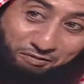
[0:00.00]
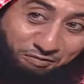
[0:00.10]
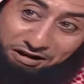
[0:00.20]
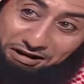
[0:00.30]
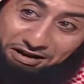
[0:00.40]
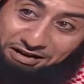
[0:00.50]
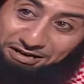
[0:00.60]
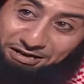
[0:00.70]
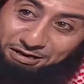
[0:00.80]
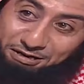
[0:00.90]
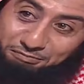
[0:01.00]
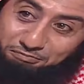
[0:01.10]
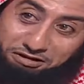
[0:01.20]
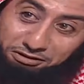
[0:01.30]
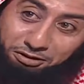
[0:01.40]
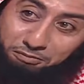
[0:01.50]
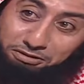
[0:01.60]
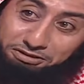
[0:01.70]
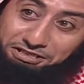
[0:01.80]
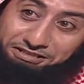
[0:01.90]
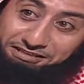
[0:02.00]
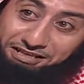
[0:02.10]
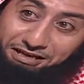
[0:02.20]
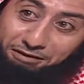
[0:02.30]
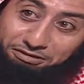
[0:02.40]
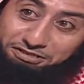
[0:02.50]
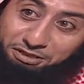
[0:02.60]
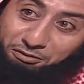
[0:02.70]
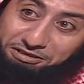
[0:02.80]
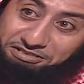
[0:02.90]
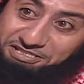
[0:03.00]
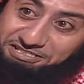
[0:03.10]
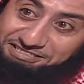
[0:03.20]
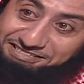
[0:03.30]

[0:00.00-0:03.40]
والله ما انت بسيط يا بسطويسي